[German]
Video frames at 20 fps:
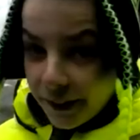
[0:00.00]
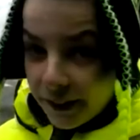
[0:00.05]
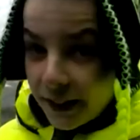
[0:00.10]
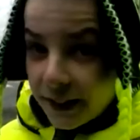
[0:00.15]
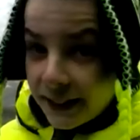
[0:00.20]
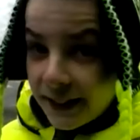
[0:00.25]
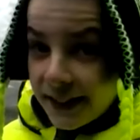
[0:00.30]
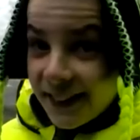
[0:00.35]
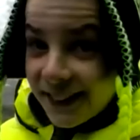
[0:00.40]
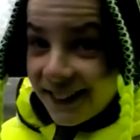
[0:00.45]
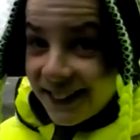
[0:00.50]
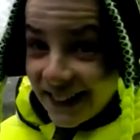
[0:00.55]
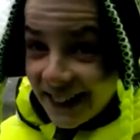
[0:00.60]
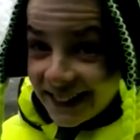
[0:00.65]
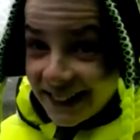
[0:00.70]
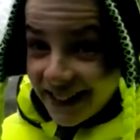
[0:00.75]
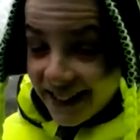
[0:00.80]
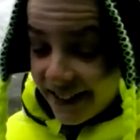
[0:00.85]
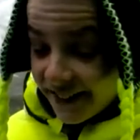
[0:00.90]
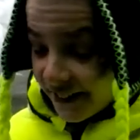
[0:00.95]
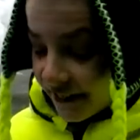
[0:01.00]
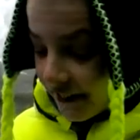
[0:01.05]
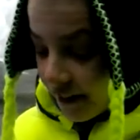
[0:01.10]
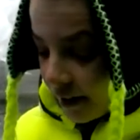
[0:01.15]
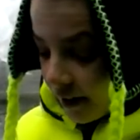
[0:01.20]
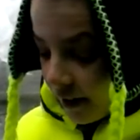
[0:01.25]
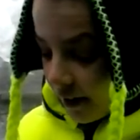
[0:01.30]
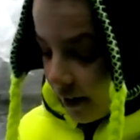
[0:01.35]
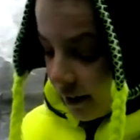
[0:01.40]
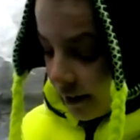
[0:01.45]
gesagt, richtiges Glatteis.
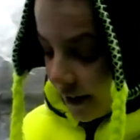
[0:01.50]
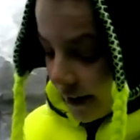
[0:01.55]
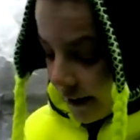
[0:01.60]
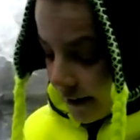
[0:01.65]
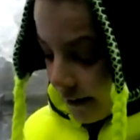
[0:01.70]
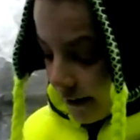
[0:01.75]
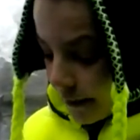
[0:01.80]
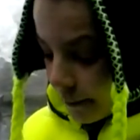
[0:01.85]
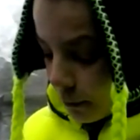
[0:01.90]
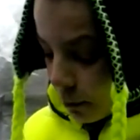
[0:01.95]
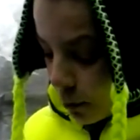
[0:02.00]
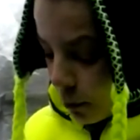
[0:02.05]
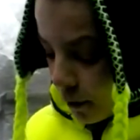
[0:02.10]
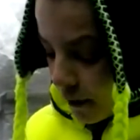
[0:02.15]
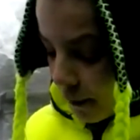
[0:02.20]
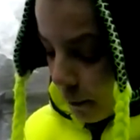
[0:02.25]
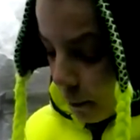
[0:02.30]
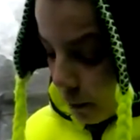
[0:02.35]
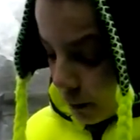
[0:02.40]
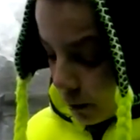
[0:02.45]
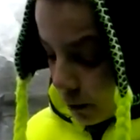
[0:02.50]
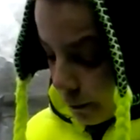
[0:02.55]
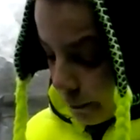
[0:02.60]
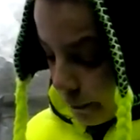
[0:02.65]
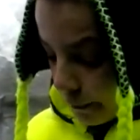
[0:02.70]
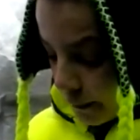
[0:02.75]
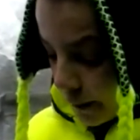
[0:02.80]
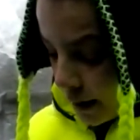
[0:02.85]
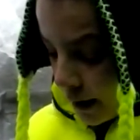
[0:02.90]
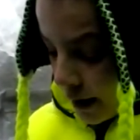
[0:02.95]
Ganz blödes Wetter.